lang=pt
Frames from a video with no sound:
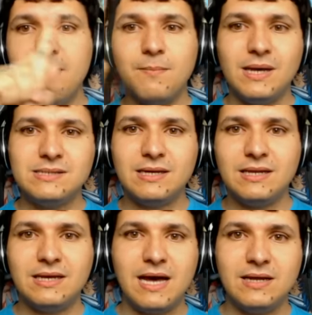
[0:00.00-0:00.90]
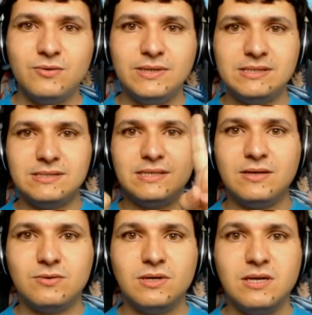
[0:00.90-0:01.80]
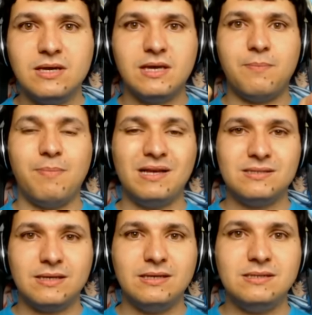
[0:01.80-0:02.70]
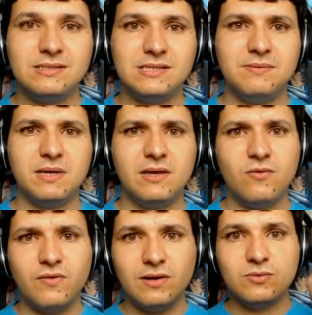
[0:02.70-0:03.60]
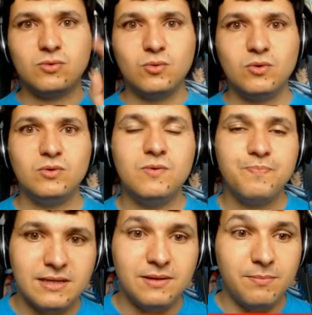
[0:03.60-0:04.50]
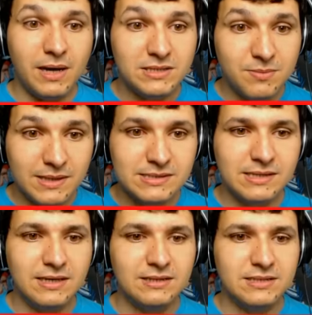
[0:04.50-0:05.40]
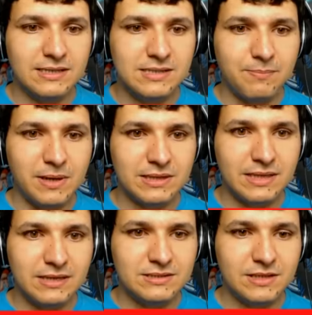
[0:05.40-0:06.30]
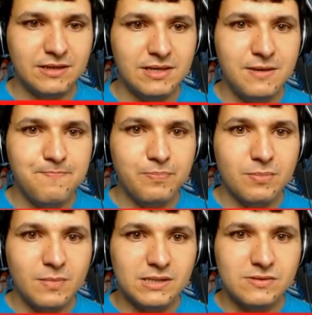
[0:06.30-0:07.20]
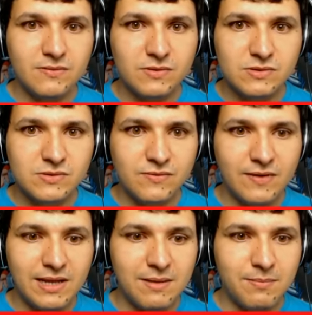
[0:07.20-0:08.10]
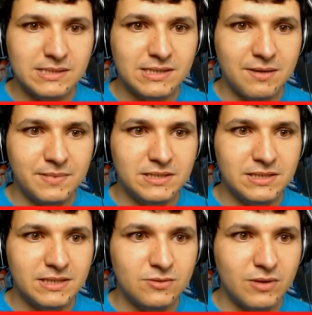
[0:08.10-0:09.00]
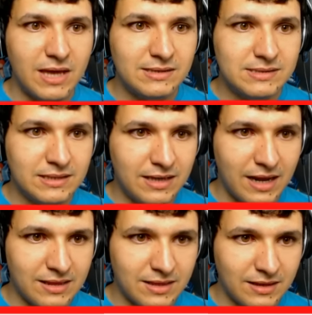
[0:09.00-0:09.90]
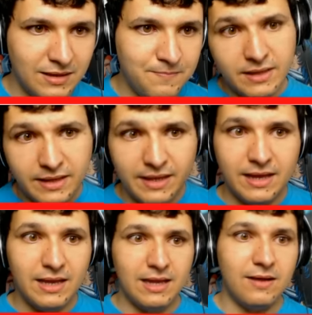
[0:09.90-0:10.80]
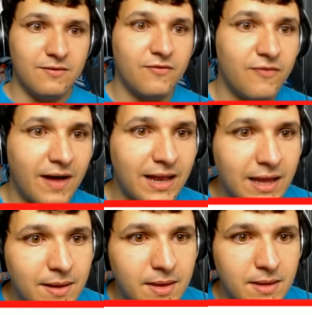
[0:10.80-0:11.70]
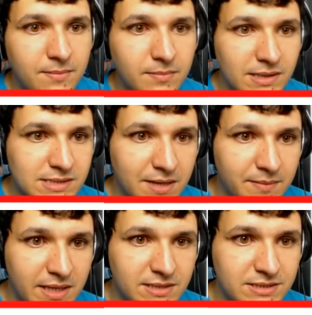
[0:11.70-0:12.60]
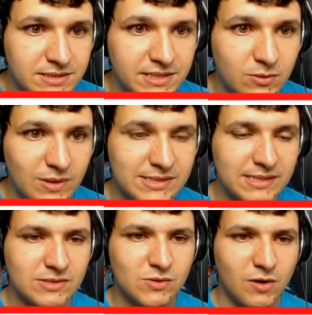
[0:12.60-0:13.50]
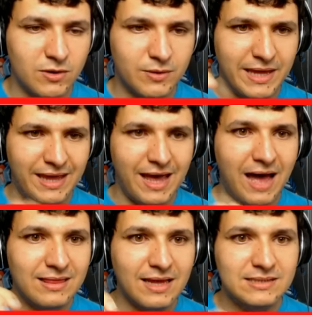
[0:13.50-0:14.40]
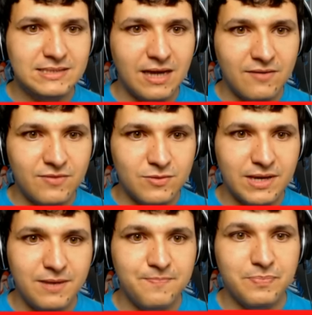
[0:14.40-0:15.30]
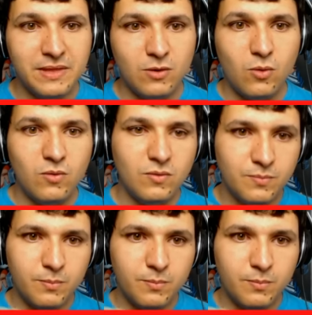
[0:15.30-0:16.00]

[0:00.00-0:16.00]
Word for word: basta clicar no izinho que passa aqui em cima que eu falo tudo e bate bastante essa patente aqui, mas vamos falar basicamente aqui do que, que se trata, né? Ela fala basicamente de um acessório que é atachável, né? Com